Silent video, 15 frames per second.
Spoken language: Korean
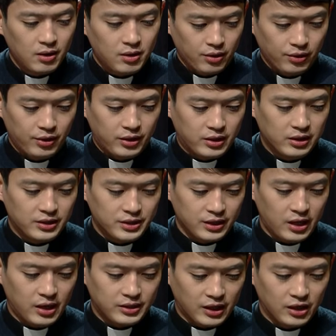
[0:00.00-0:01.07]
그런데
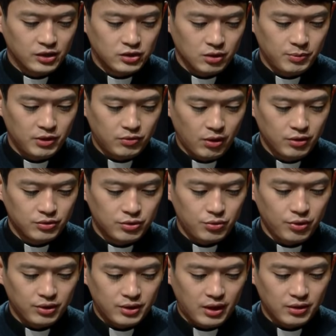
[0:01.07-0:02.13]
길치가 장점이 될
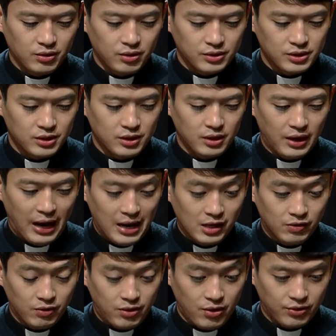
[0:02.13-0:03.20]
수도 있다는 것을
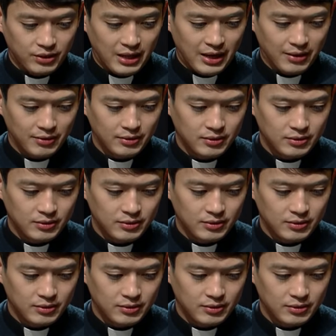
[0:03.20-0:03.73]
알게 되었다.